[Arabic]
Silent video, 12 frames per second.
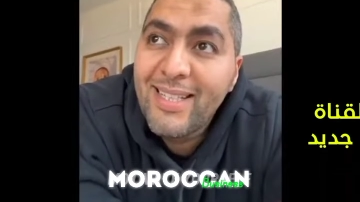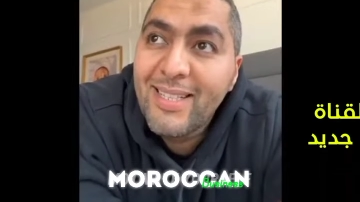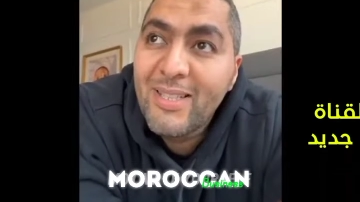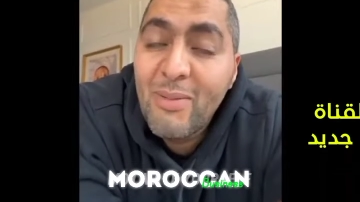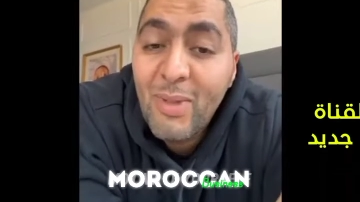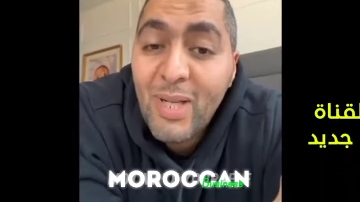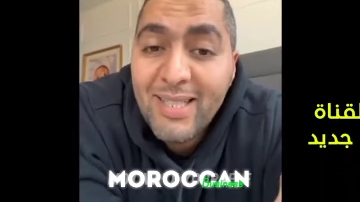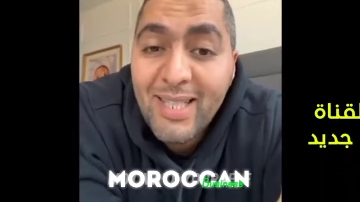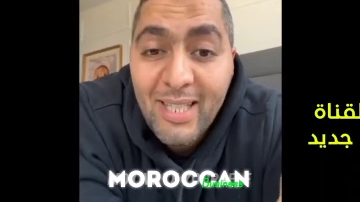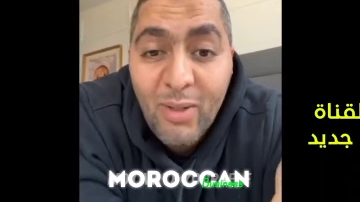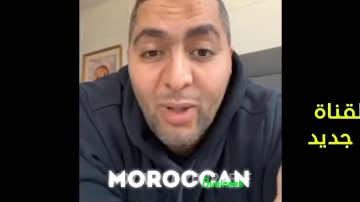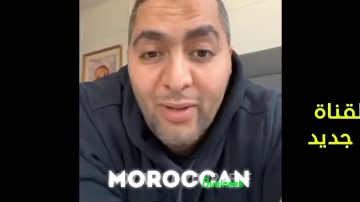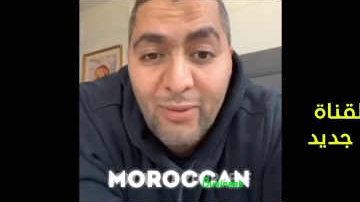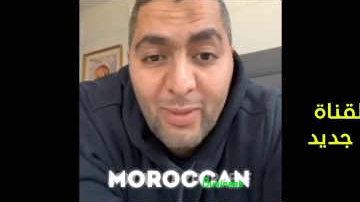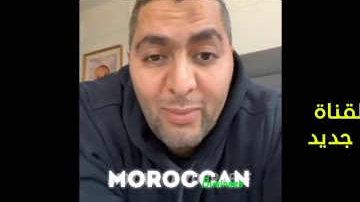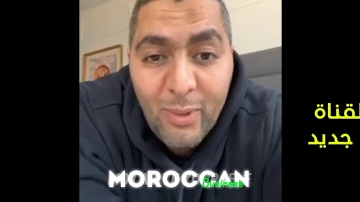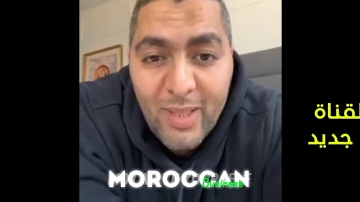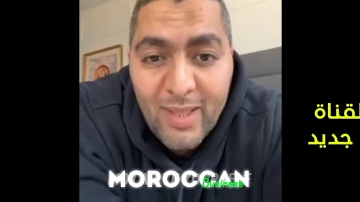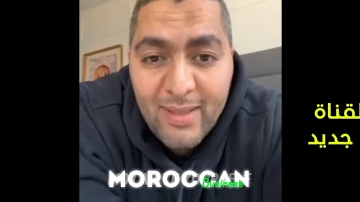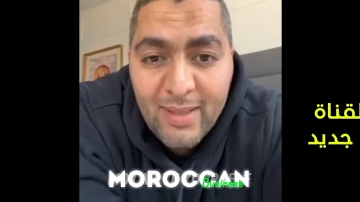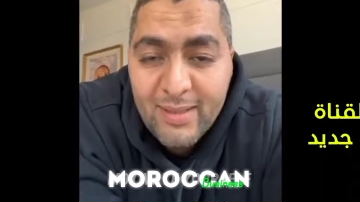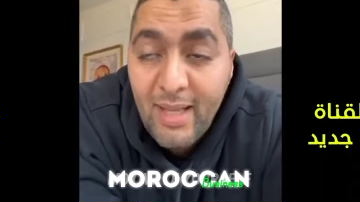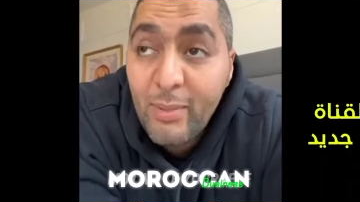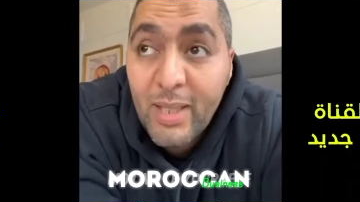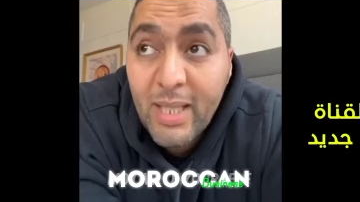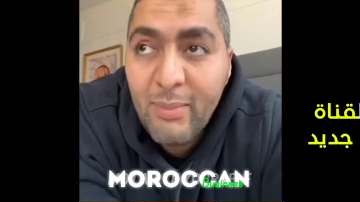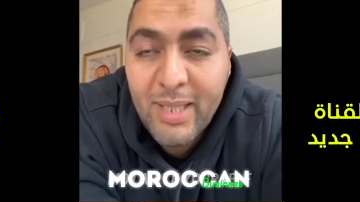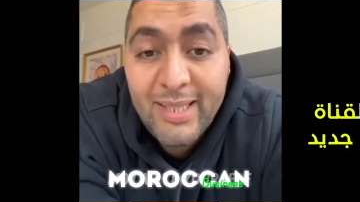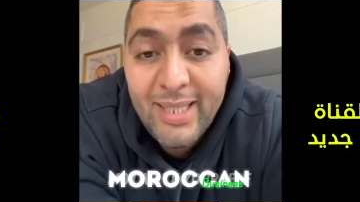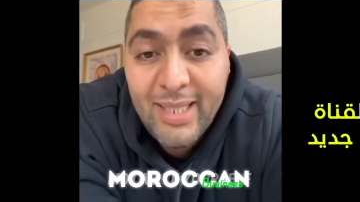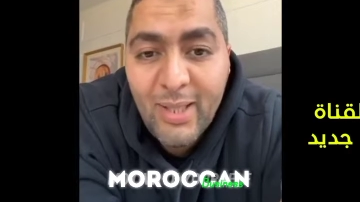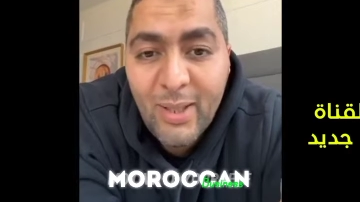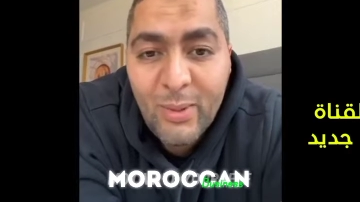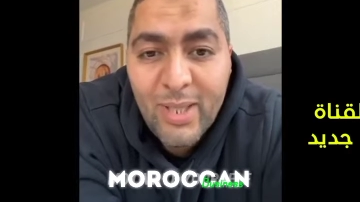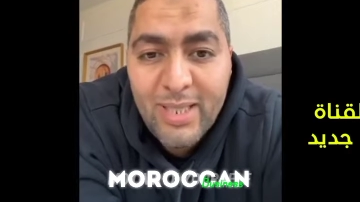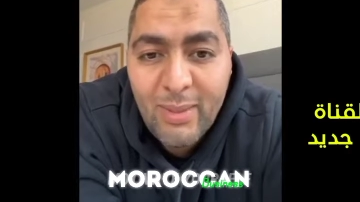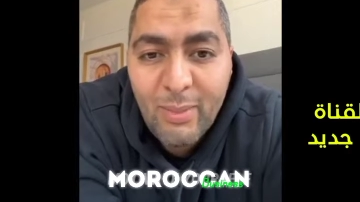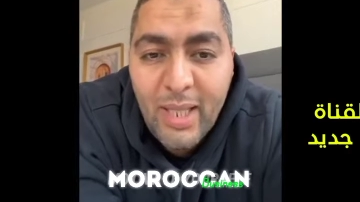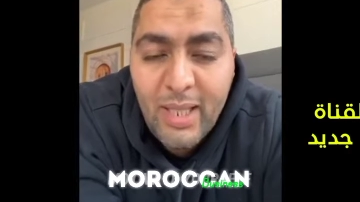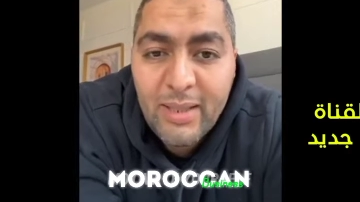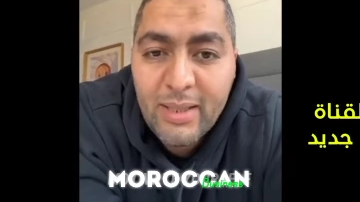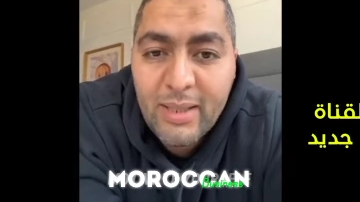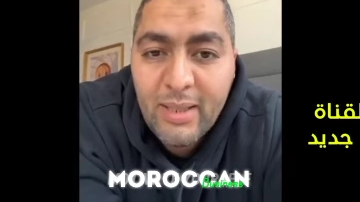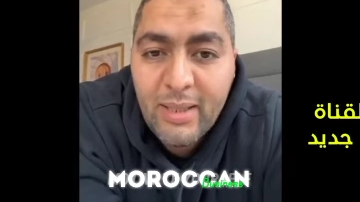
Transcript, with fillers: شي مرات كاع كيوقفك البوليس صحابك ياك ما ديلر ولا شي بلان